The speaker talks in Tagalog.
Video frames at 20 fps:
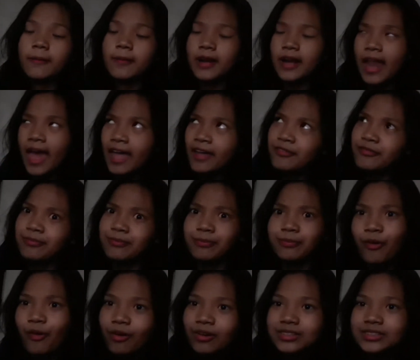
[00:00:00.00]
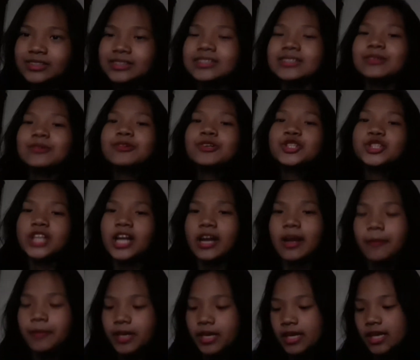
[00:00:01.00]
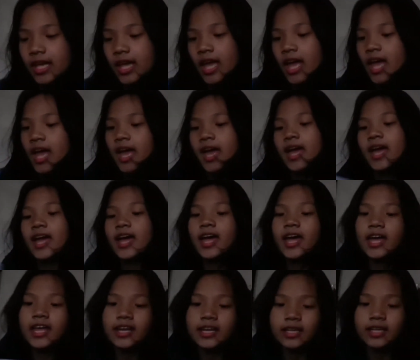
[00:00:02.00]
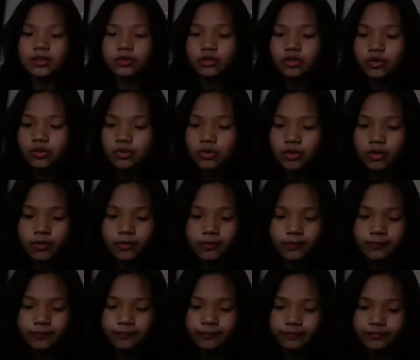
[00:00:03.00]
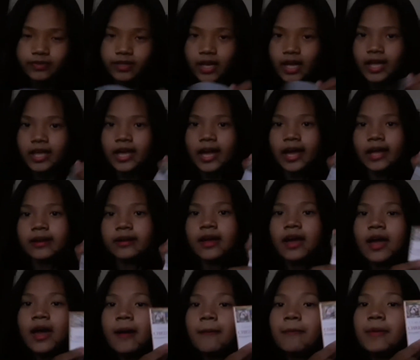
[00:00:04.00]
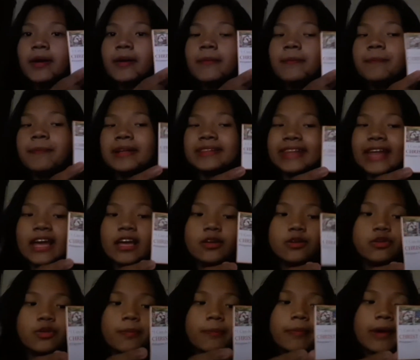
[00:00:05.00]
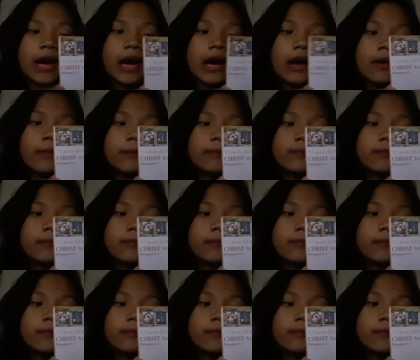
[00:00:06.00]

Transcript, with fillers: life books ko siya nabili. And ito yung, ayan, may pa-thank you pa.